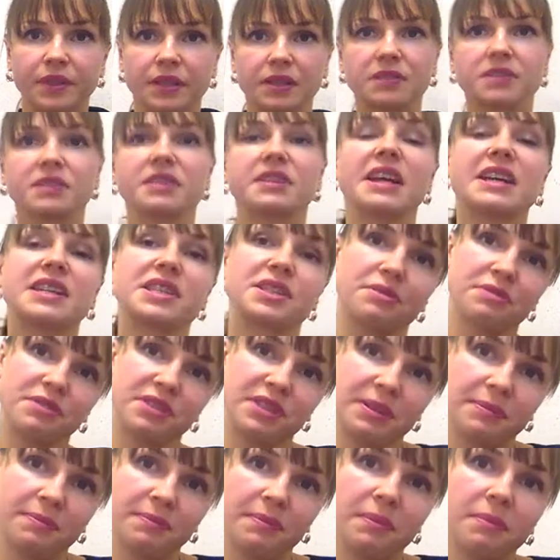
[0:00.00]

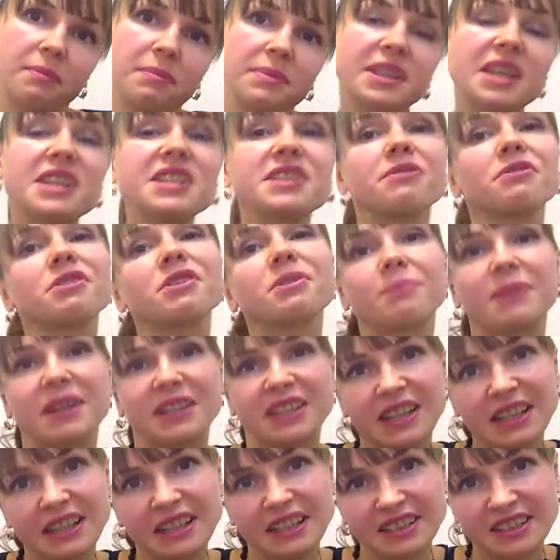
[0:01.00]
Здравствуйте, меня зовут
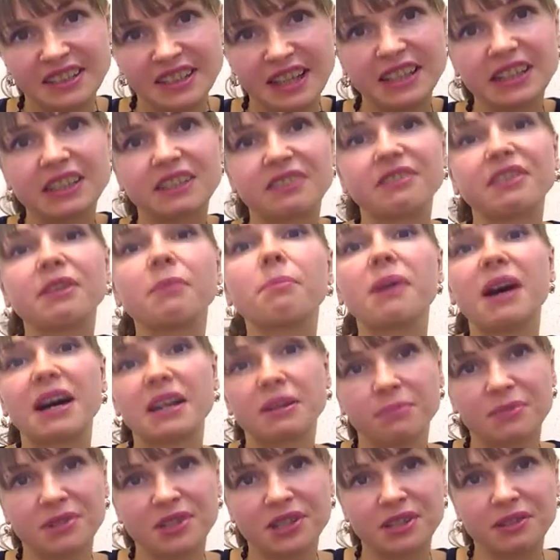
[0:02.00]
Мария Александровна
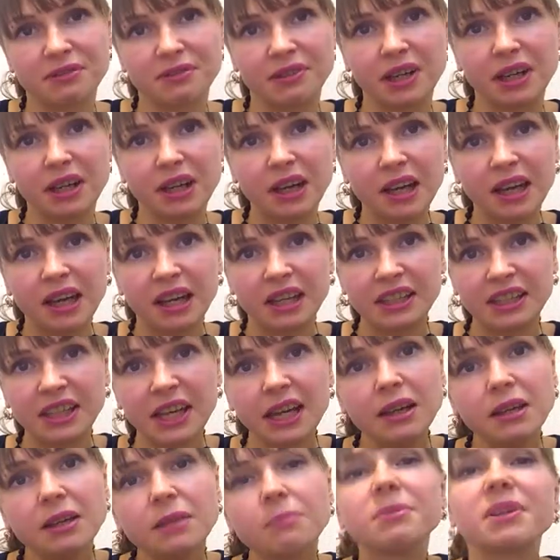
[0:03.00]
Бармашева.
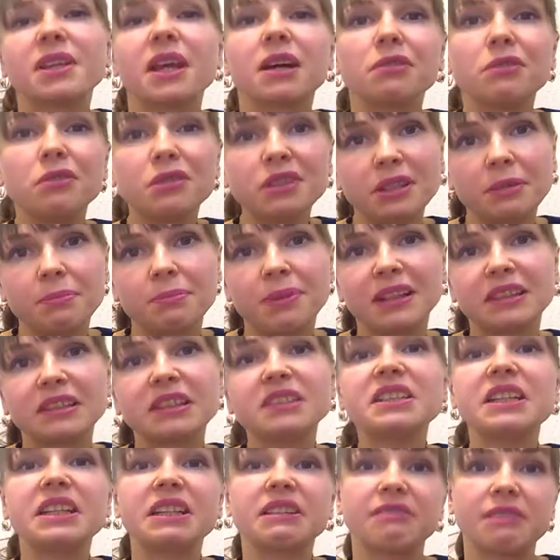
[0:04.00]
Я педагог
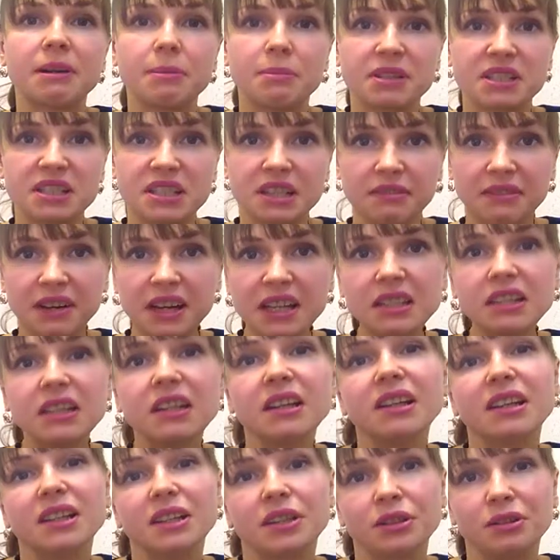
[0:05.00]
дополнительного
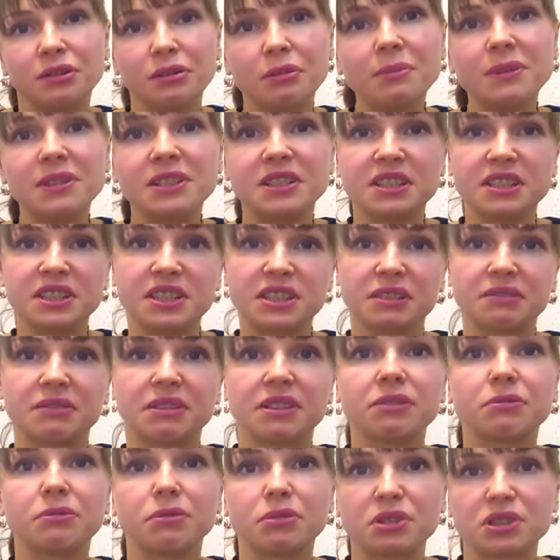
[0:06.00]
образования Дома детского
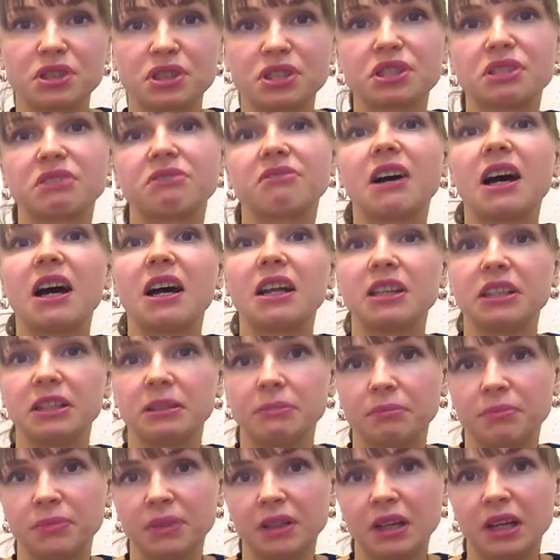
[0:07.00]
творчества
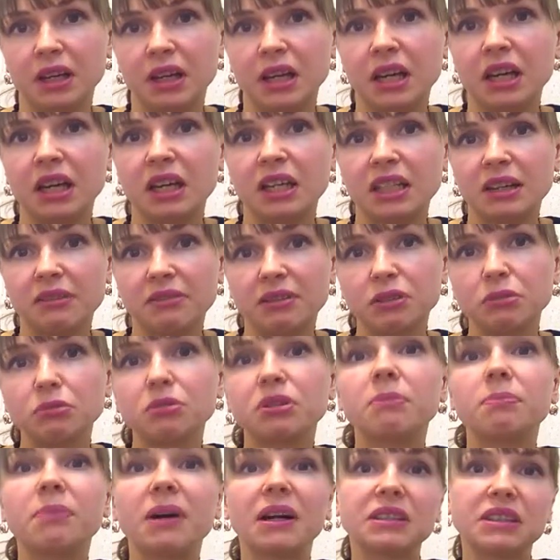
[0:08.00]
«Олимп». Я веду
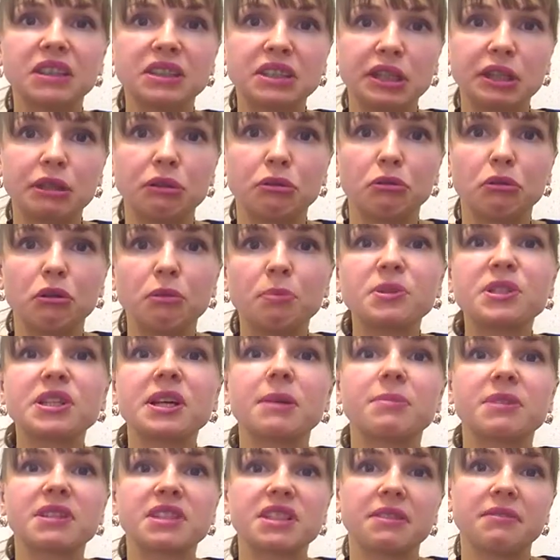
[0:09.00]
дополнительную
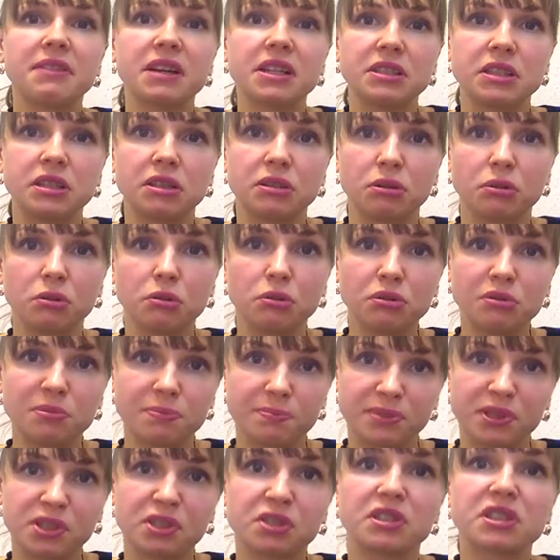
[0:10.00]
общеобразовательную
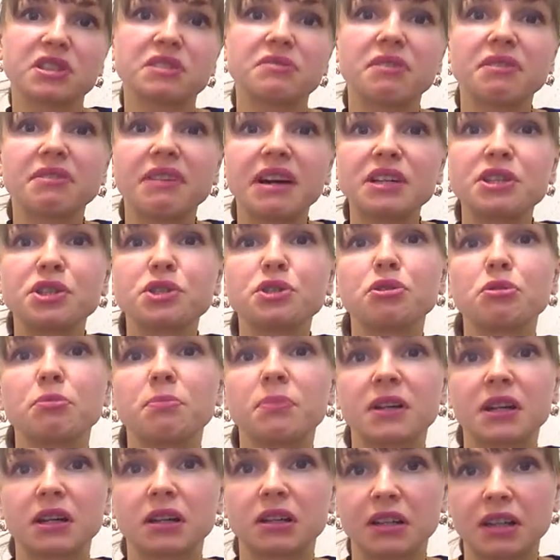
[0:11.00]
общеразвивающую
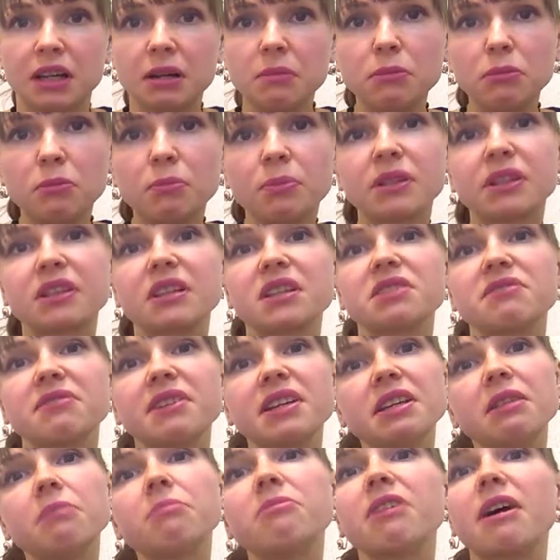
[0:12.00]
программу под
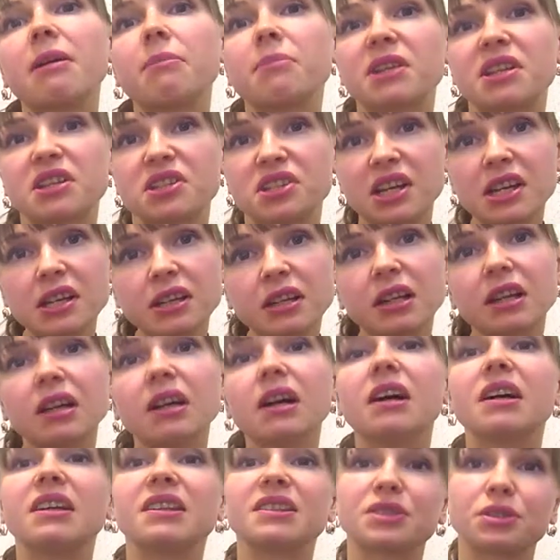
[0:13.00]
названием «Воображайка.
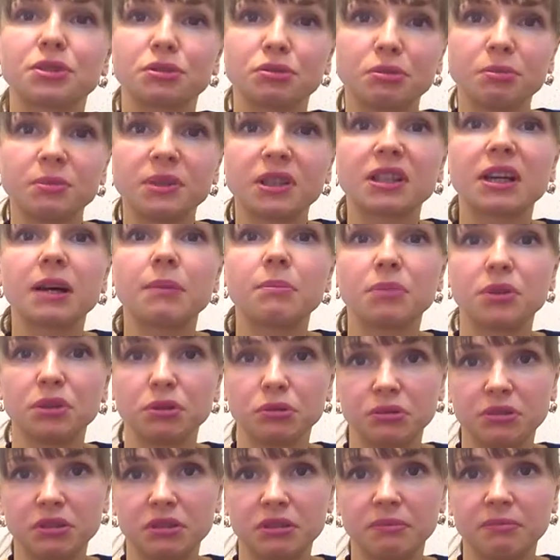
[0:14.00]
Рисуем на
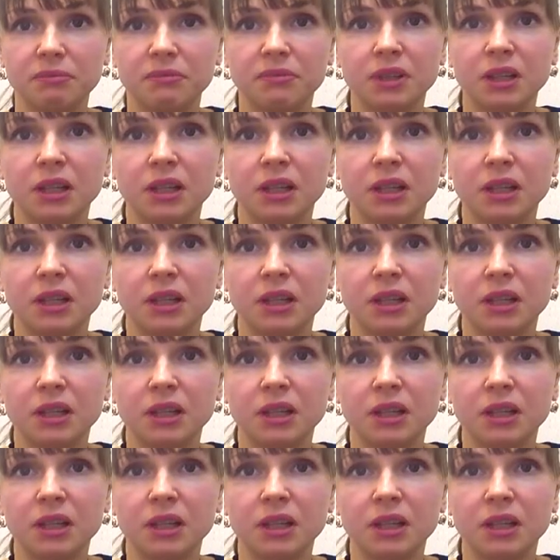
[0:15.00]
компьютере».